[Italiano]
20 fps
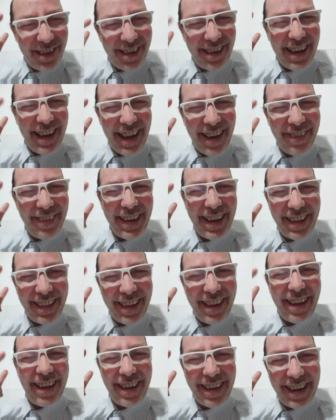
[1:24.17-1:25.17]
se
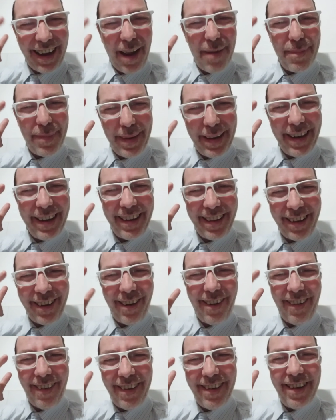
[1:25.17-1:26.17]
avete
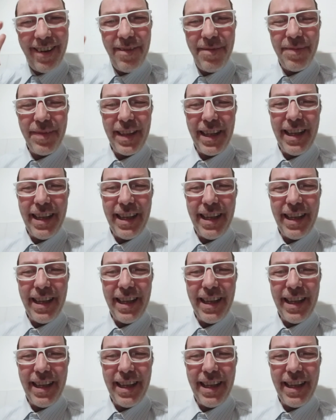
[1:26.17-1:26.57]
capito, eh?